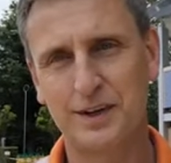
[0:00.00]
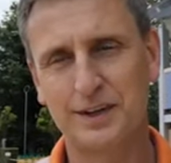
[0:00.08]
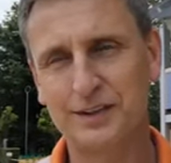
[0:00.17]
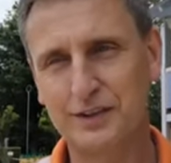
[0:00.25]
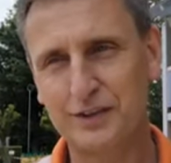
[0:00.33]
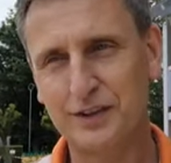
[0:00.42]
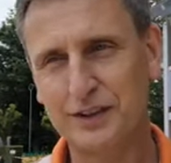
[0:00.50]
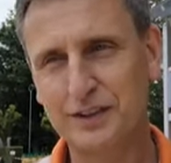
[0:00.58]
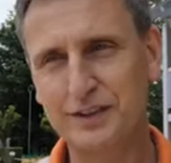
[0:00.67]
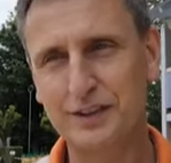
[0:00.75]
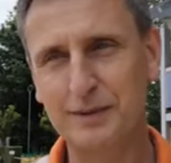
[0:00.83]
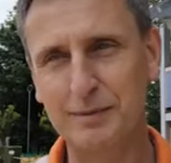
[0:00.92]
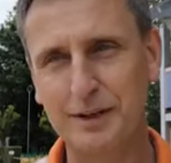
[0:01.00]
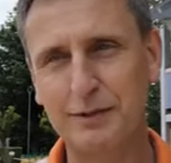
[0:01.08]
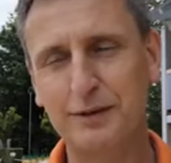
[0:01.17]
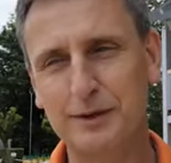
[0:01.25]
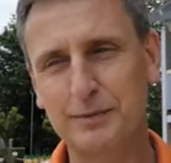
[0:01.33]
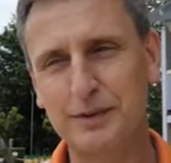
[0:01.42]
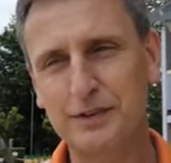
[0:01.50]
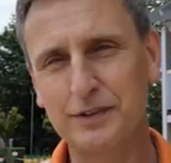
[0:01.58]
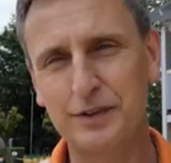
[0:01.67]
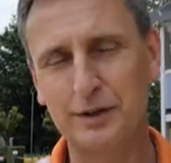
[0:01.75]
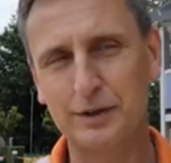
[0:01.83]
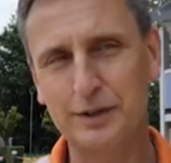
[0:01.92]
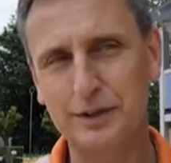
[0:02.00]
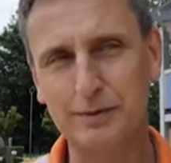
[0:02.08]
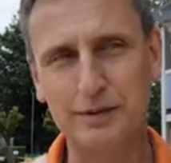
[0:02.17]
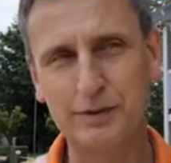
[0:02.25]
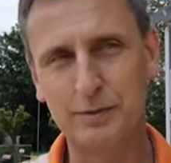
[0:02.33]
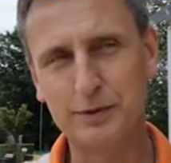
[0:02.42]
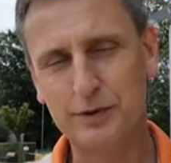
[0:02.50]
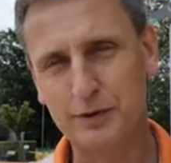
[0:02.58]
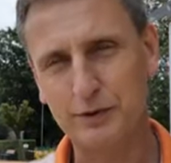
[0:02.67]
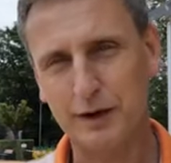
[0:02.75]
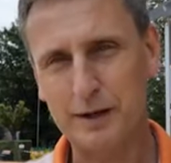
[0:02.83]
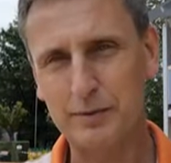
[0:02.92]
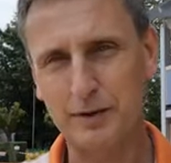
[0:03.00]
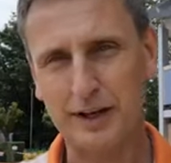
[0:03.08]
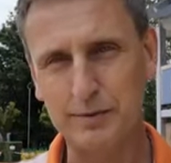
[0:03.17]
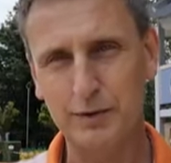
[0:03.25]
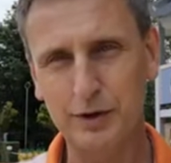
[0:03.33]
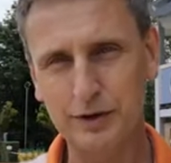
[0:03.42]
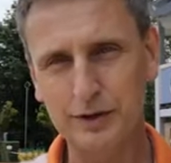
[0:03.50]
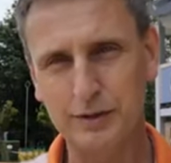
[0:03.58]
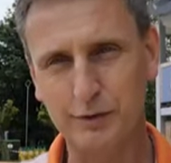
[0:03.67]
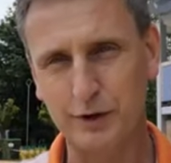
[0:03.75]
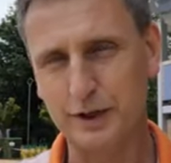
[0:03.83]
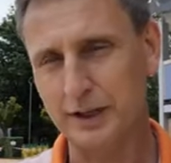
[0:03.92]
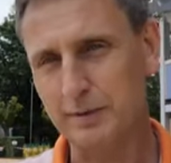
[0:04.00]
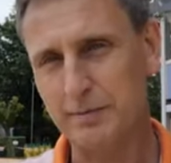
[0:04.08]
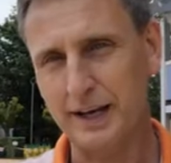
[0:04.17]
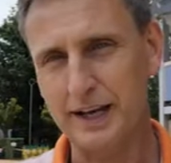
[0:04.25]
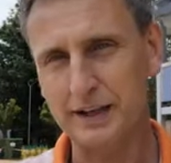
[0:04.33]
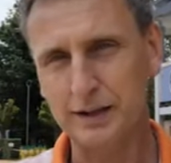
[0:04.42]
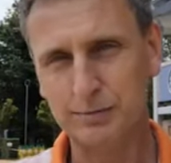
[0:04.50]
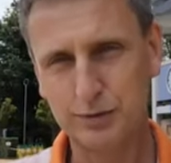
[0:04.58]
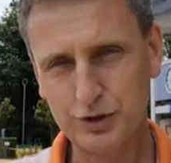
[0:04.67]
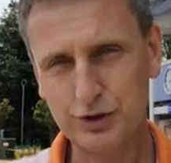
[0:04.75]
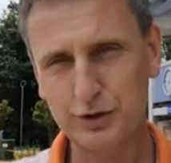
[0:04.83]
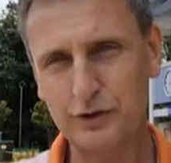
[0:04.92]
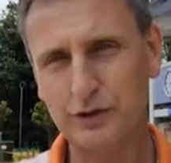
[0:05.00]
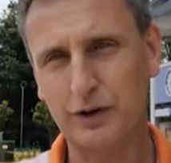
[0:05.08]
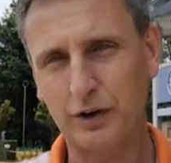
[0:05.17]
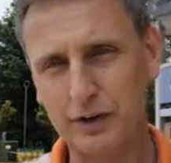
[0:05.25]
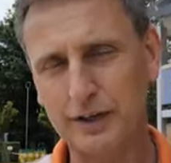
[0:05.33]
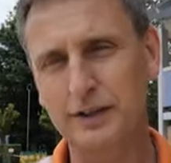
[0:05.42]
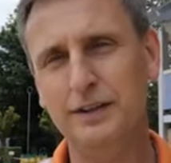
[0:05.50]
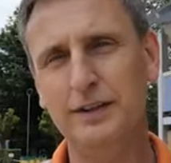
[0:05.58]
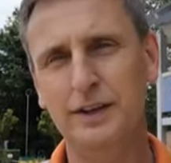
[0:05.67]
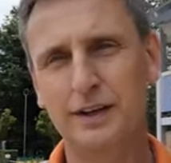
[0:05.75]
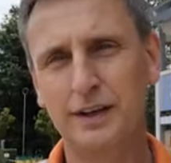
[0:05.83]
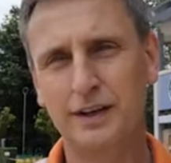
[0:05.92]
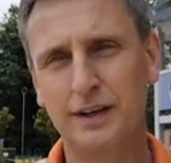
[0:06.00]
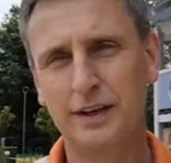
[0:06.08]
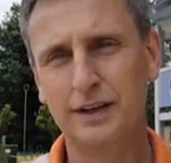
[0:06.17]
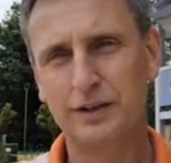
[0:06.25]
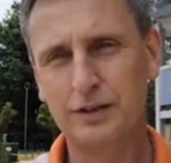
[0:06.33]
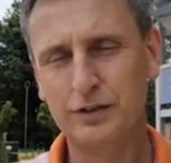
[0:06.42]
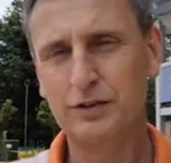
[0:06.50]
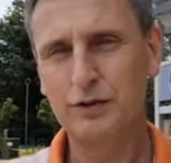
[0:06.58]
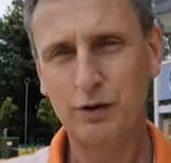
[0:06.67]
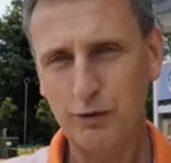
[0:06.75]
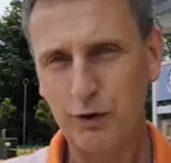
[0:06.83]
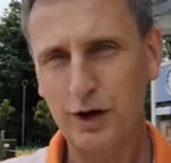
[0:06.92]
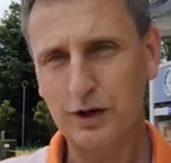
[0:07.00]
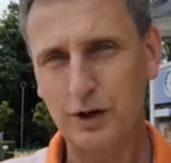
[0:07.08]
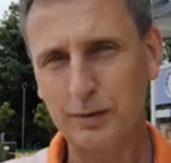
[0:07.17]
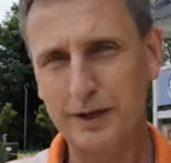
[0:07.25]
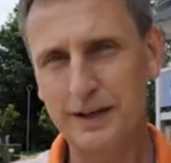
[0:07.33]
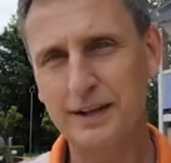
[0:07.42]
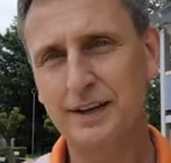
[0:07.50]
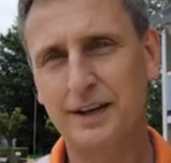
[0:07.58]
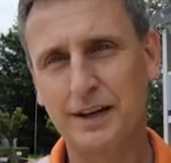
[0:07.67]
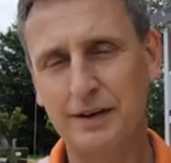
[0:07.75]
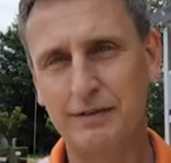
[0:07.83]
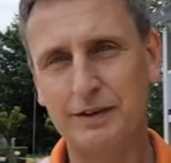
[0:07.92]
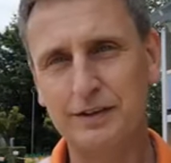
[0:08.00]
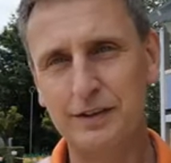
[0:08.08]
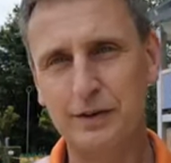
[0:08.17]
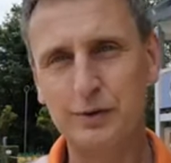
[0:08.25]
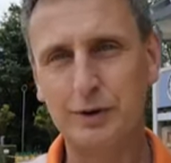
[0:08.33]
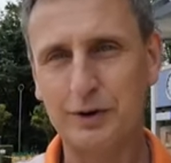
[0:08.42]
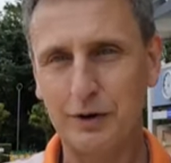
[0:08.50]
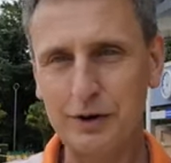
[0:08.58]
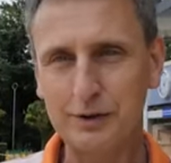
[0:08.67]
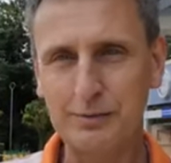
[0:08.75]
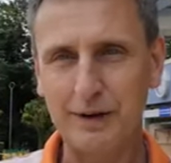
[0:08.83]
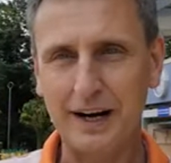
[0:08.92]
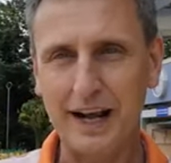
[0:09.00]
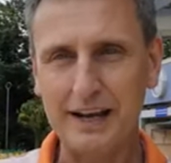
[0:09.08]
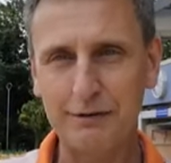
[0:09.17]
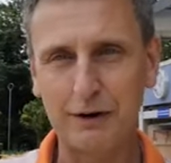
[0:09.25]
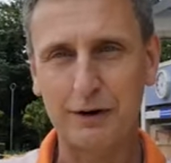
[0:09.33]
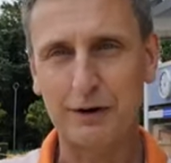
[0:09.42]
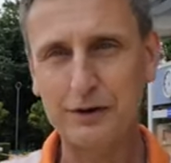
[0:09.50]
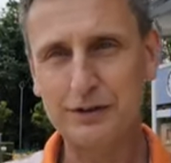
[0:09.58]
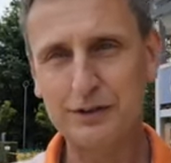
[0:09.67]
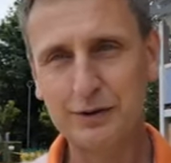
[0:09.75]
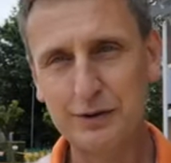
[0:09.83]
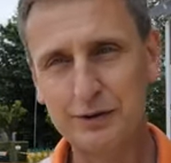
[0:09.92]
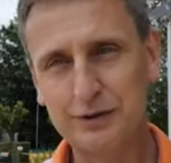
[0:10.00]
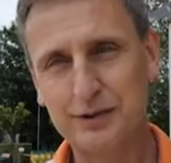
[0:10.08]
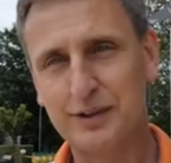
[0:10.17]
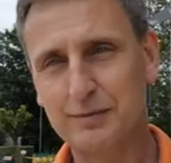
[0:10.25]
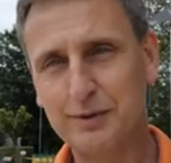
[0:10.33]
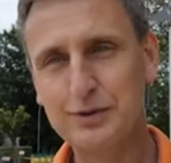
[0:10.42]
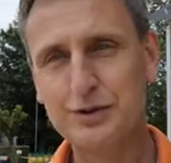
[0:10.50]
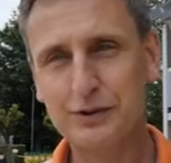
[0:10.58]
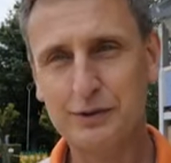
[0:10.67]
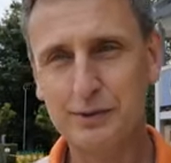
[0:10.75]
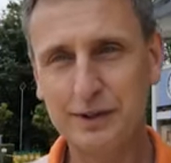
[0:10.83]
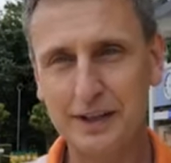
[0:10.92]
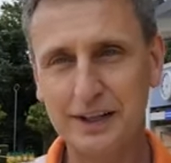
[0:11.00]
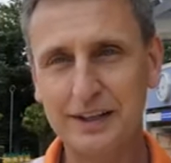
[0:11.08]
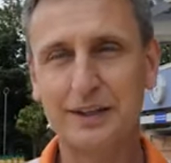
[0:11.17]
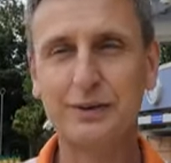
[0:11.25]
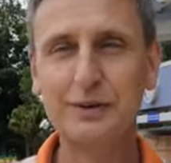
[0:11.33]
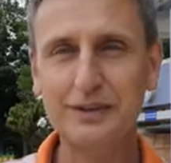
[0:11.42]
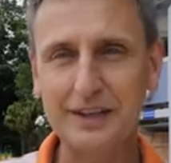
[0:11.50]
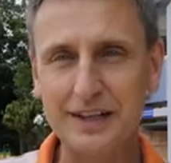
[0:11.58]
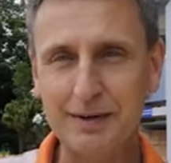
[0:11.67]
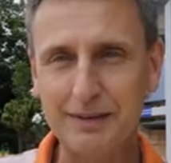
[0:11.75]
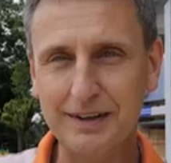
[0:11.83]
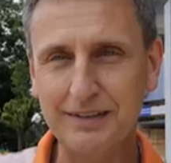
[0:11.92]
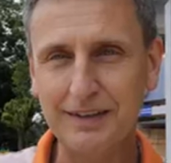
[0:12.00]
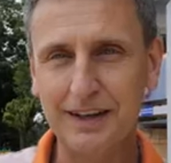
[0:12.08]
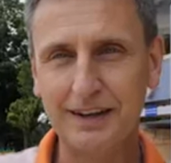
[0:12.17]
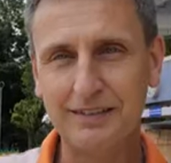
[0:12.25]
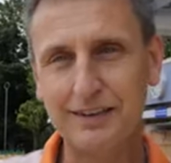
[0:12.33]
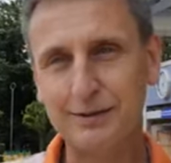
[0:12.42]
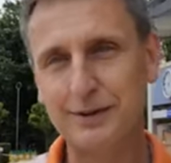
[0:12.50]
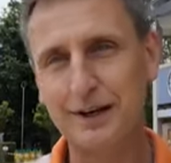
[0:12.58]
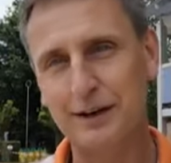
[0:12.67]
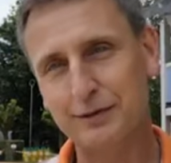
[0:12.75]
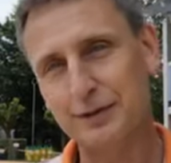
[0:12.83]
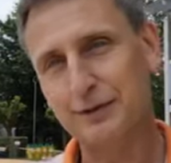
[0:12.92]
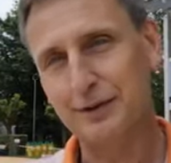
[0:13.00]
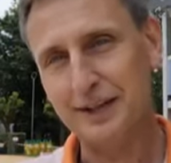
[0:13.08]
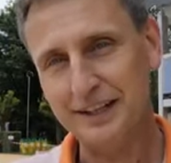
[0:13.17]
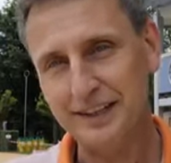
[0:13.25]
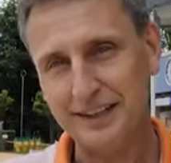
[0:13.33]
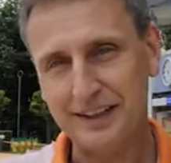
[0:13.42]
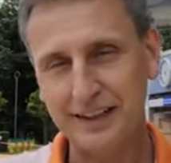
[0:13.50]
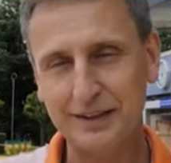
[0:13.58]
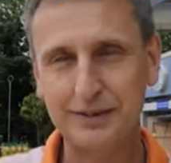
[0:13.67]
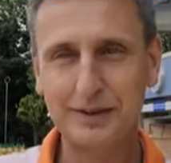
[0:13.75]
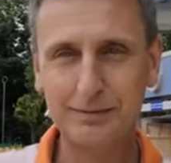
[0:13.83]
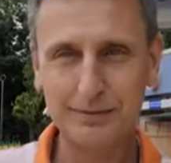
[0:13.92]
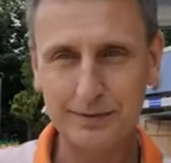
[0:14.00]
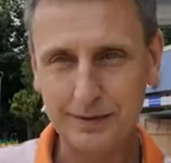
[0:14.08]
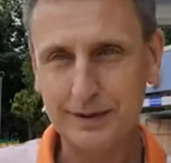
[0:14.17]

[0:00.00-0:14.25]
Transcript: Das ist richtig. Im Endeffekt müssen die Leute, wenn sie bei uns ins Freibad rein möchten, im vorderen Bereich einen Mundschutz tragen ist Vorgabe. Wenn Sie den überdachten Bereich verlassen, dürfen Sie den Mundschutz wieder herunternehmen. Wenn Sie wieder auf die Toilette gehen und im